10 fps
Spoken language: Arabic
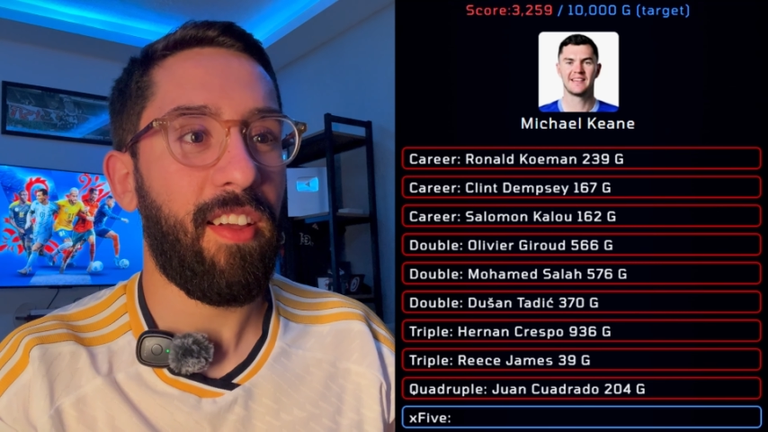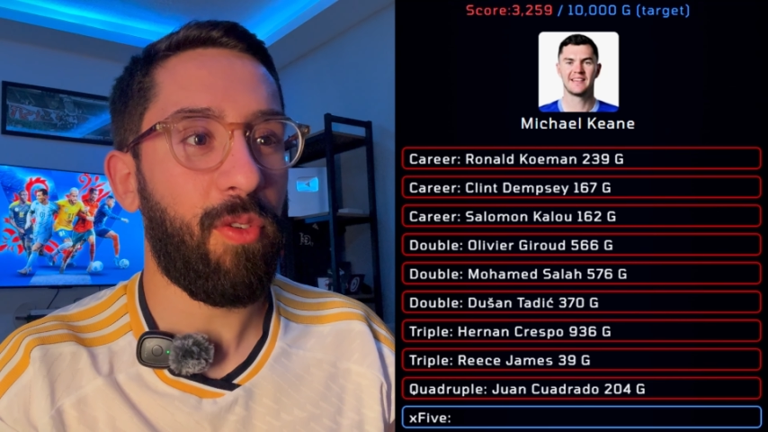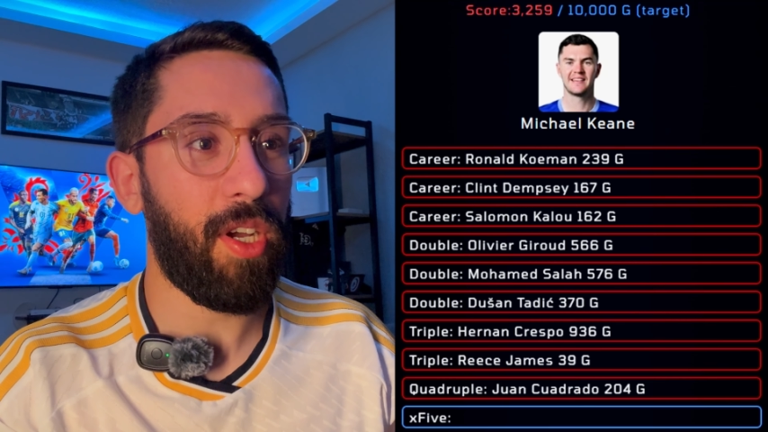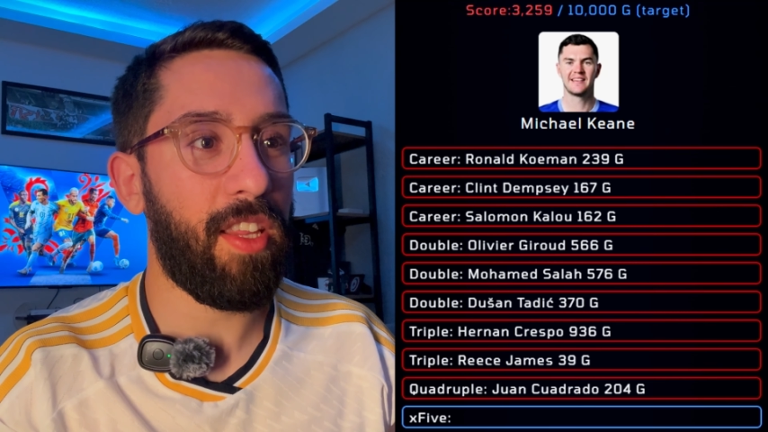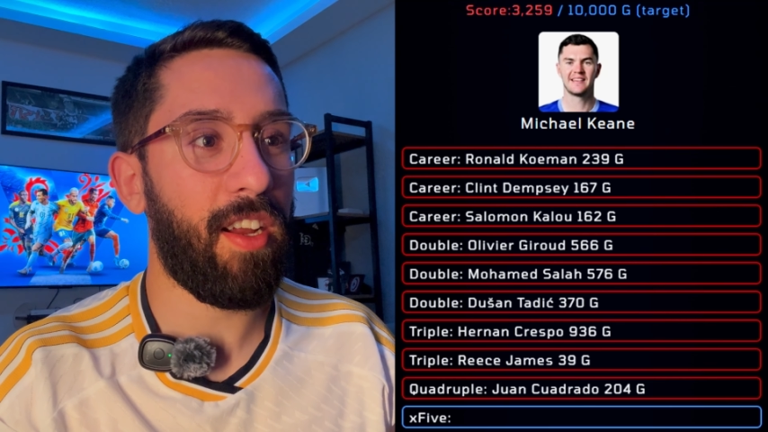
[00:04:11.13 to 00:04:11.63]

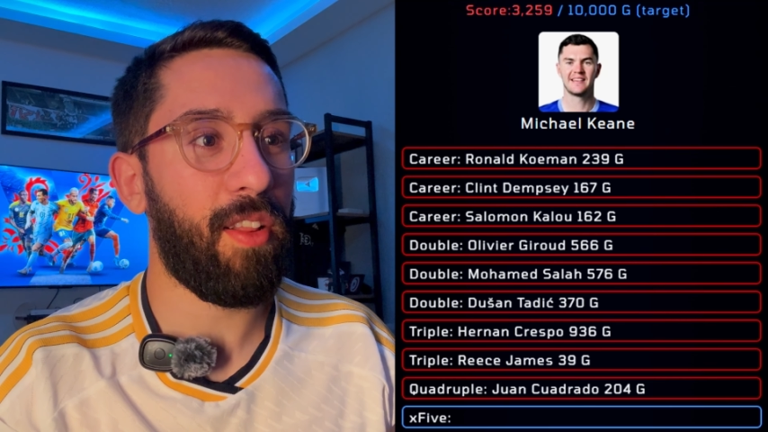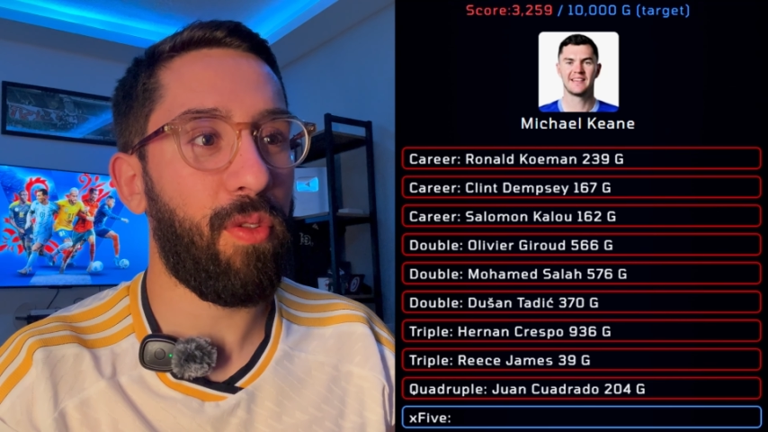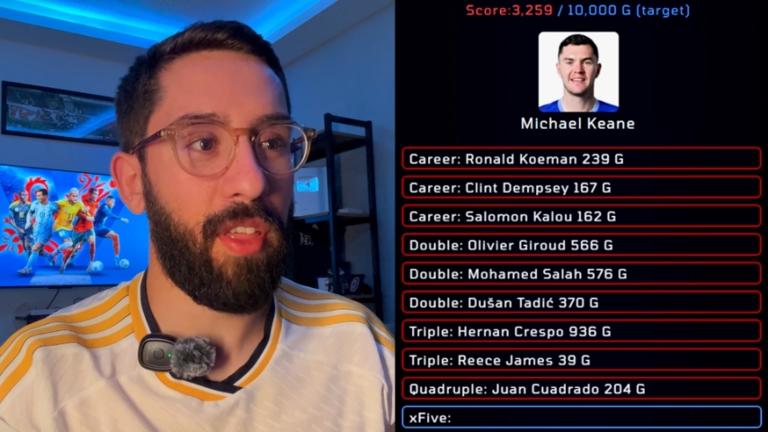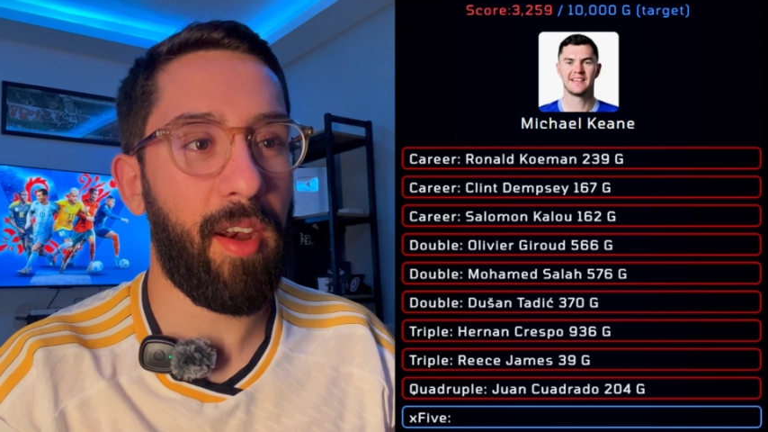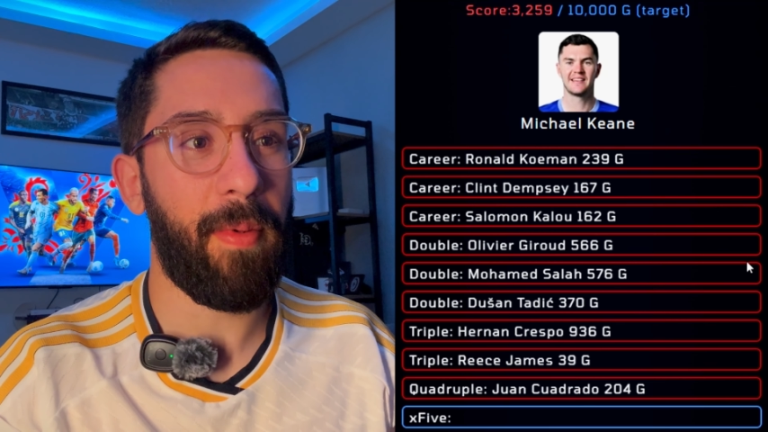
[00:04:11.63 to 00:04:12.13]

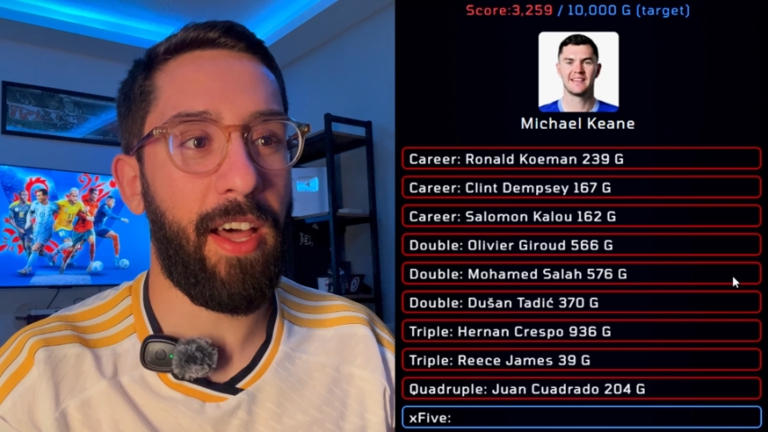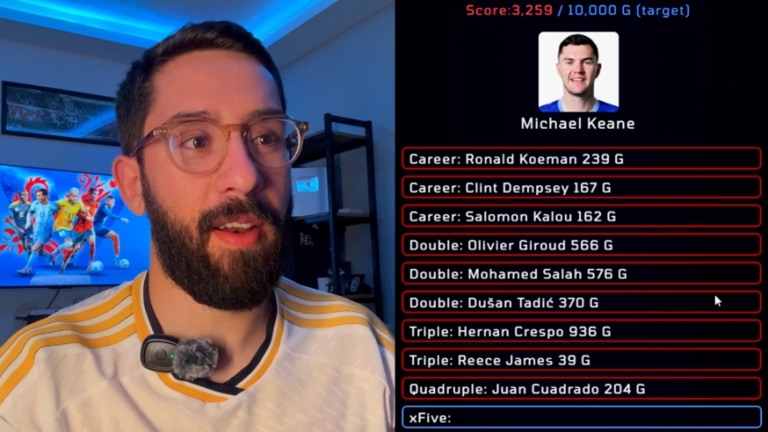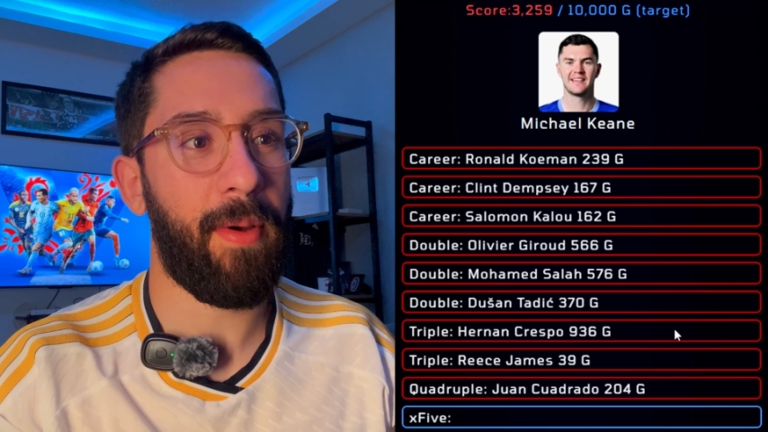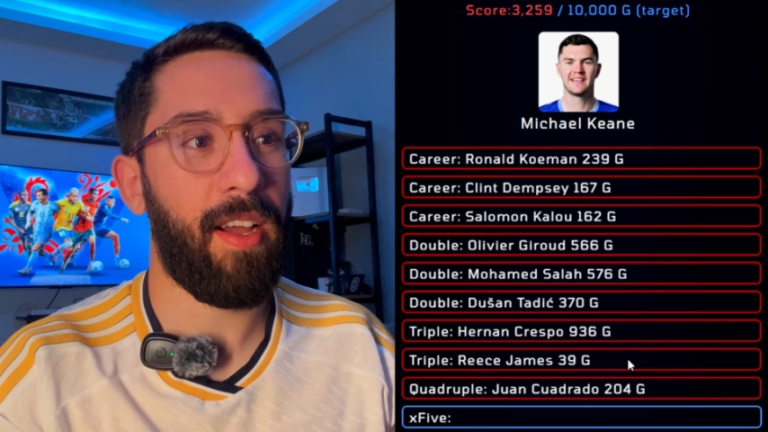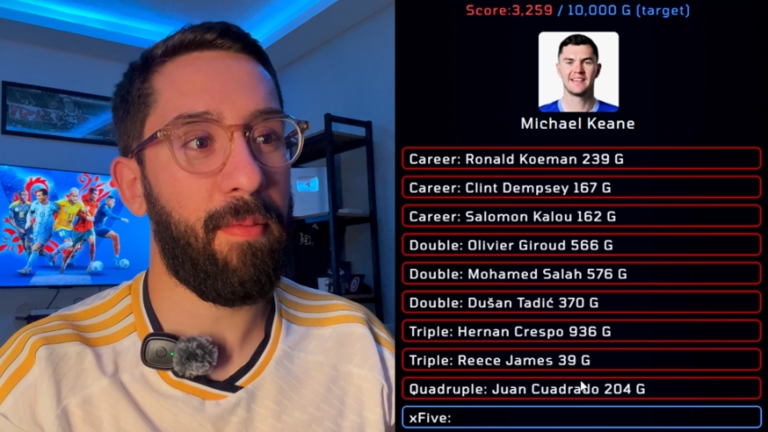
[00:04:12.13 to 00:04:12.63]
كوادرادو ضرب
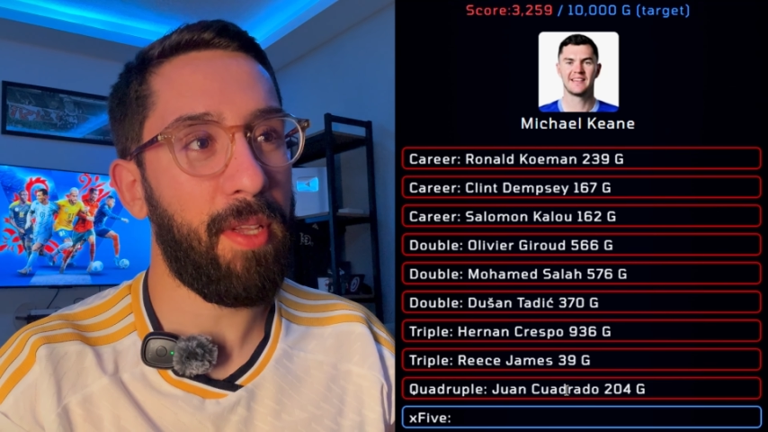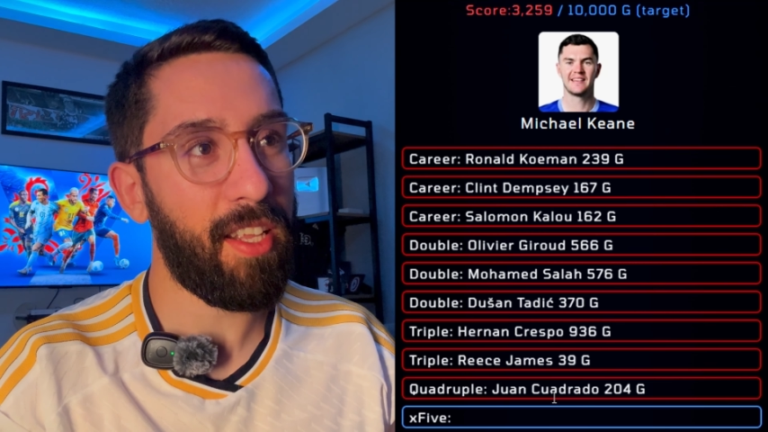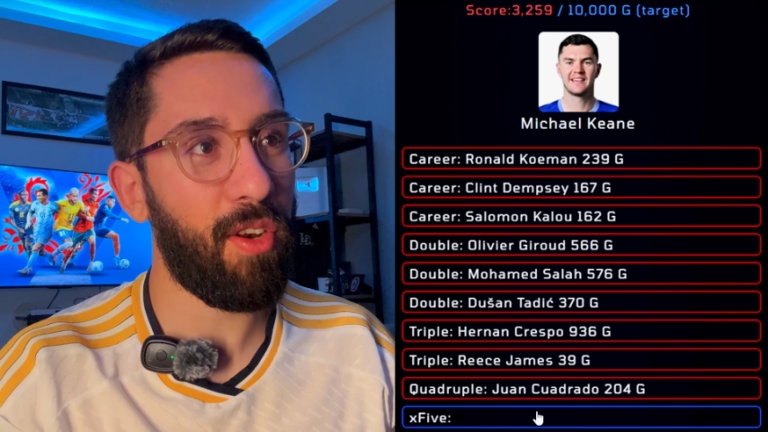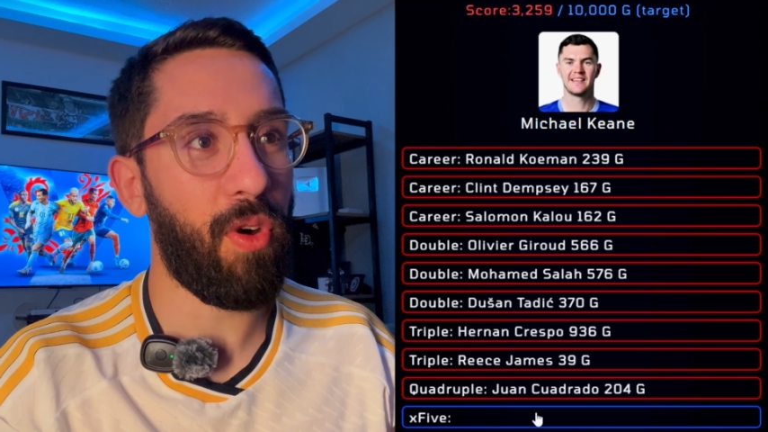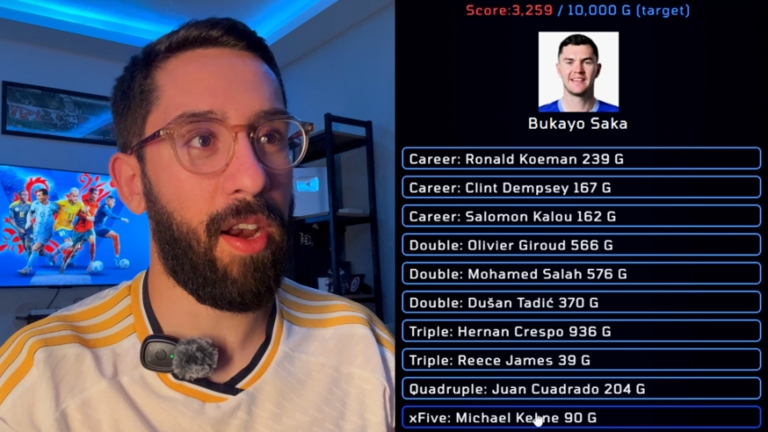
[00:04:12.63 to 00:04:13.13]
أربعة
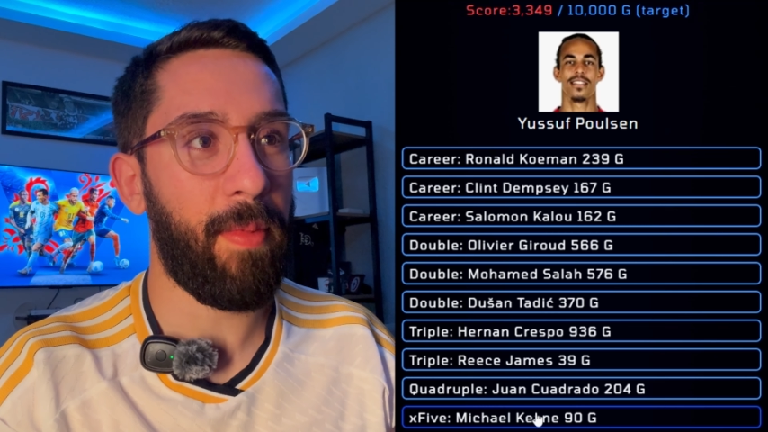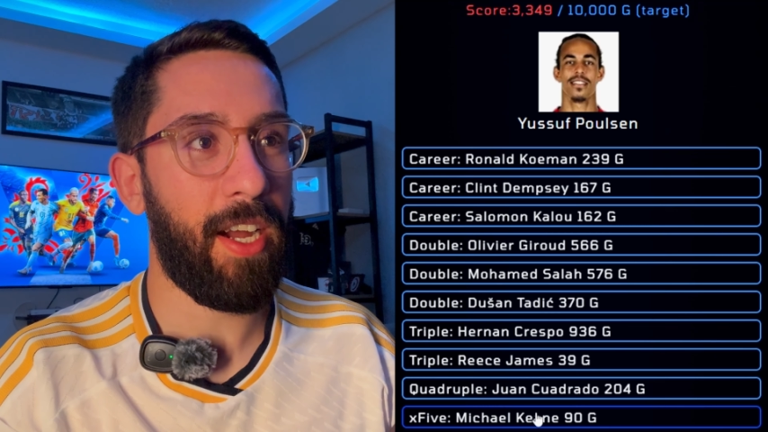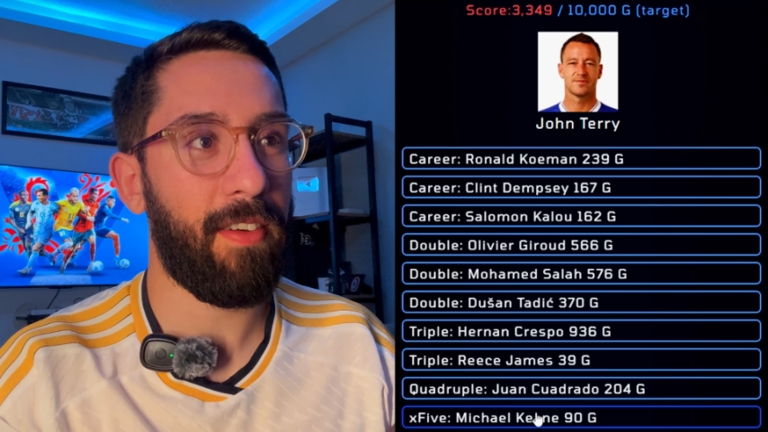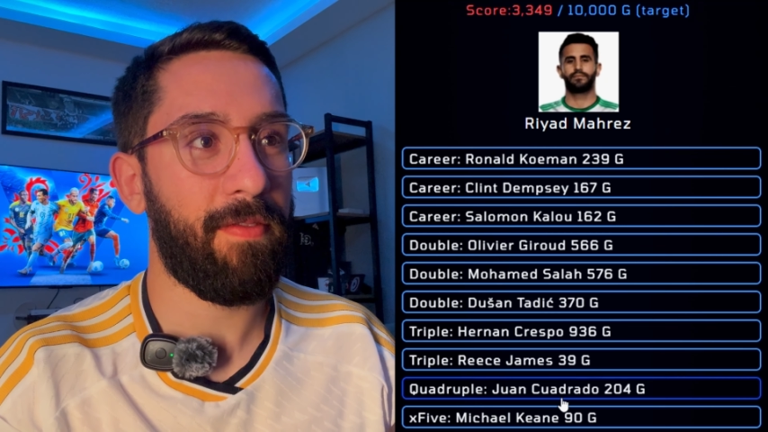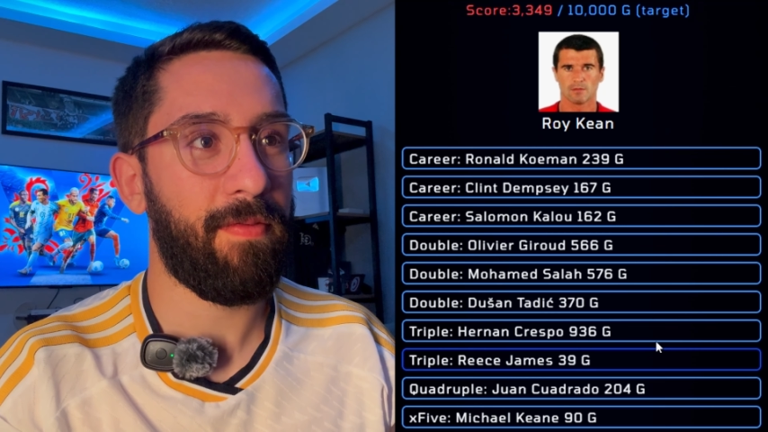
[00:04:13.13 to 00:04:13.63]

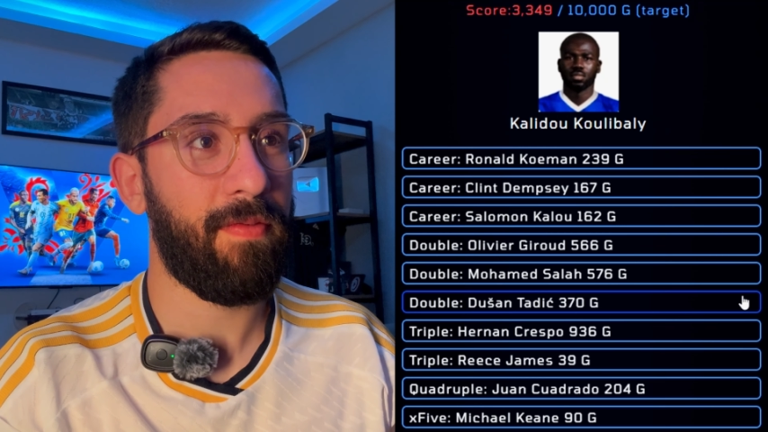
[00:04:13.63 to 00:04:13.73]
204